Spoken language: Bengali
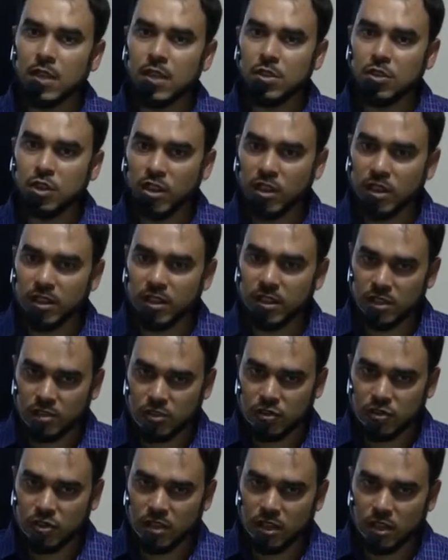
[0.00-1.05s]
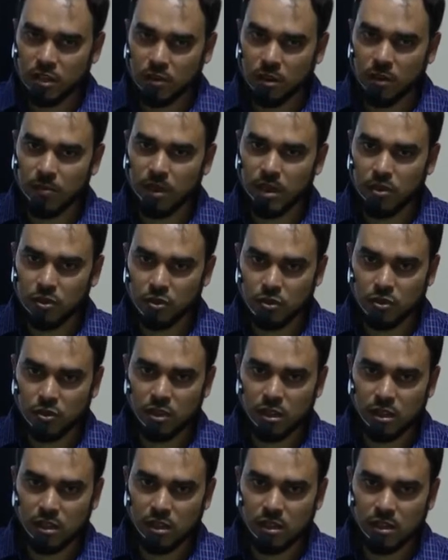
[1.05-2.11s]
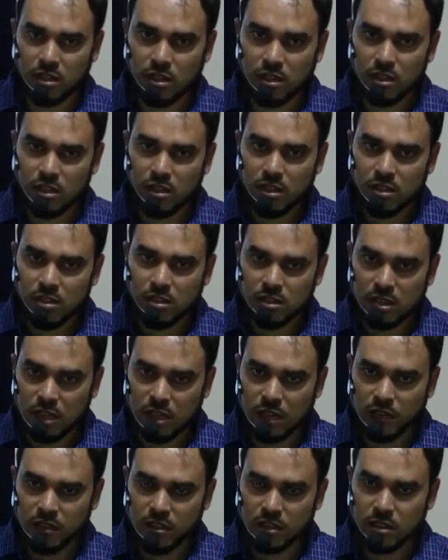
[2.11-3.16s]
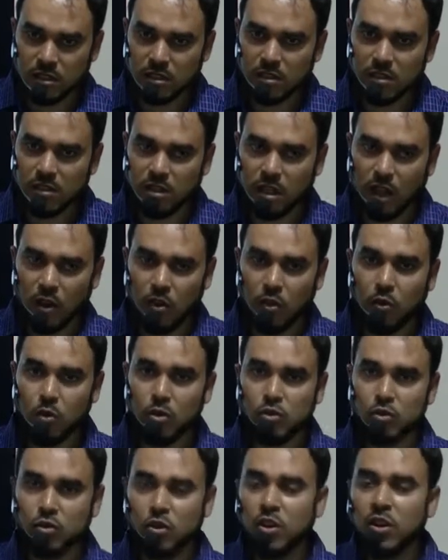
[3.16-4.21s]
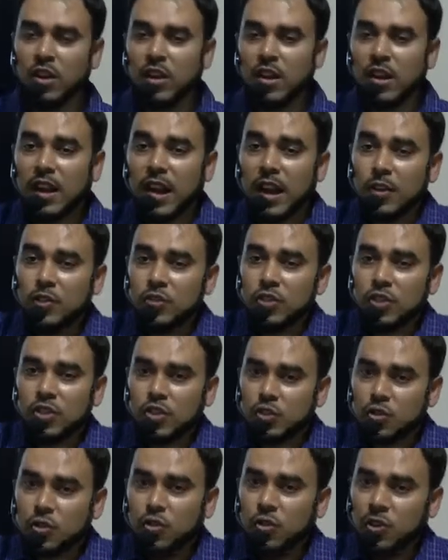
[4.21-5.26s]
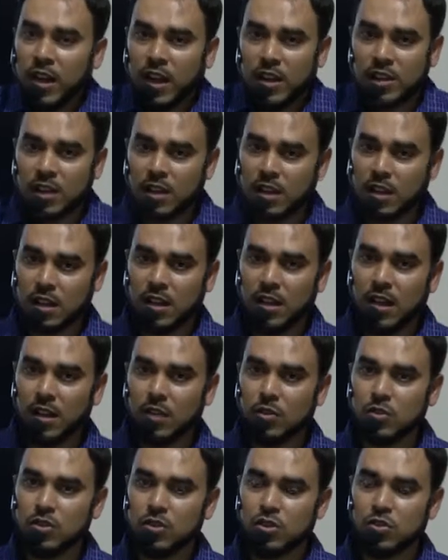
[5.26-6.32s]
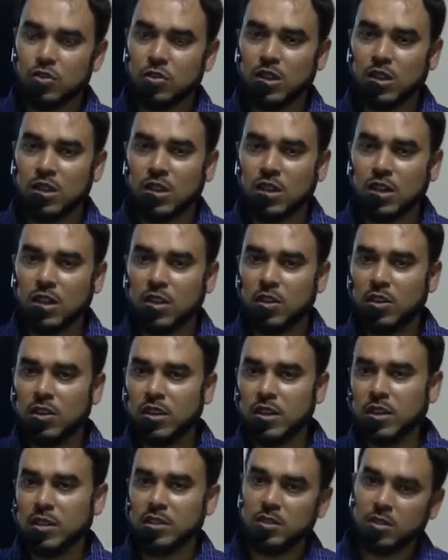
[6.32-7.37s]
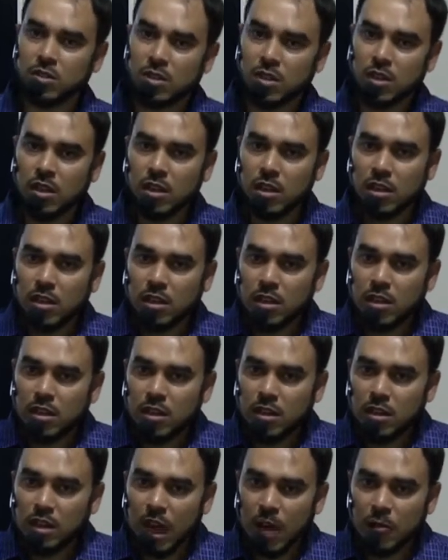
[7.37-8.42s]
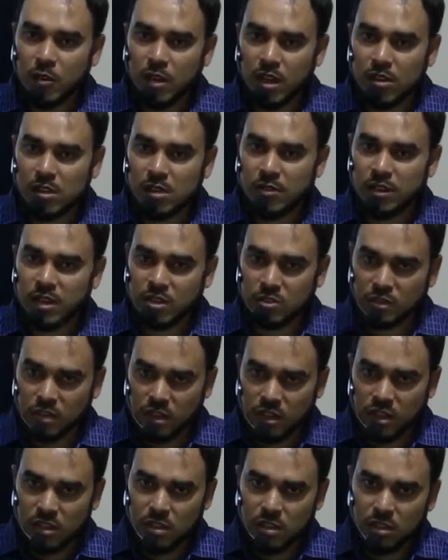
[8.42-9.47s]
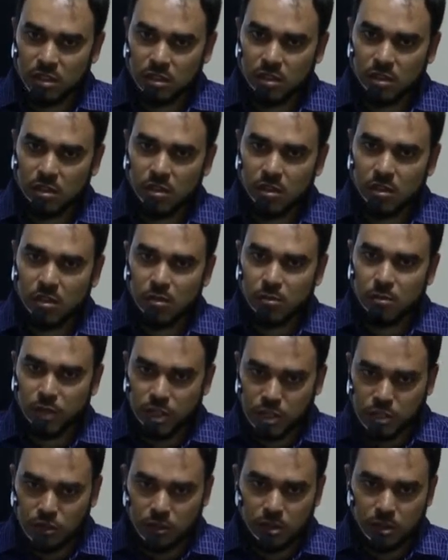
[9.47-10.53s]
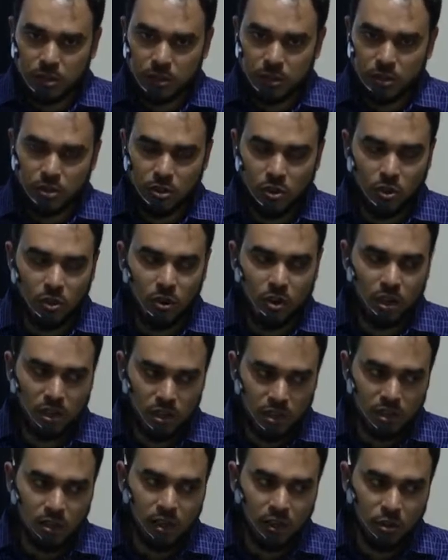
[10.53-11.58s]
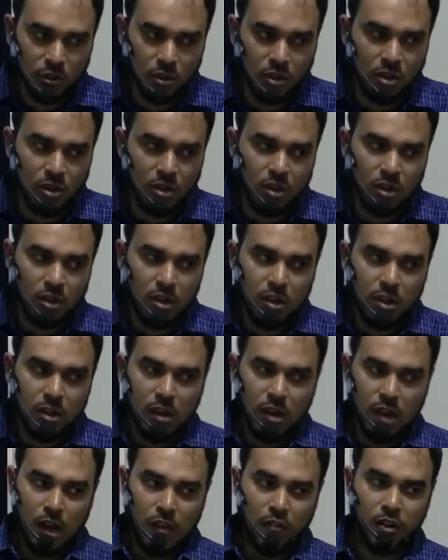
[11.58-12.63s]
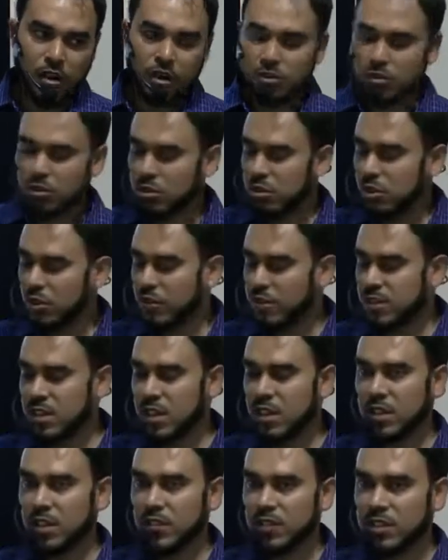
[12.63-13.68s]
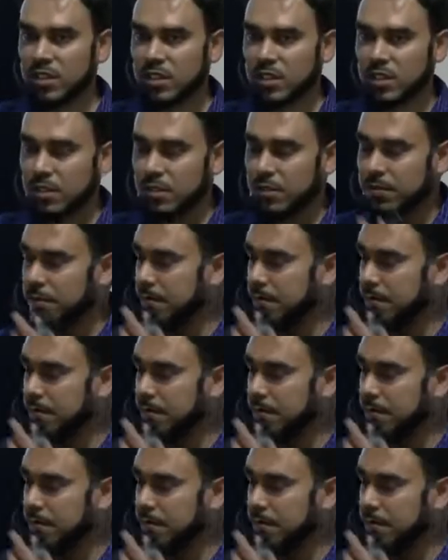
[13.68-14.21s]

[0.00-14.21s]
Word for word: শর্ট অ্যাক্টিং ইনসুলিন এগুলো আমরা ইউজ করে থাকি সেল ডিভিশন কারণ ওর তো গ্লাইকোজেন স্টোর নাই তাই না গ্লাইকোজেন স্টোর না থাকার কারণে কি হাইপোগ্লাইসেমেরিক অনেক বেশি হয়ে যাবে এই জন্য লং অ্যাক্টিং ড্রাগগুলো অ্যাভয়েড করতে হবে সিএলডি পেশেন্টকে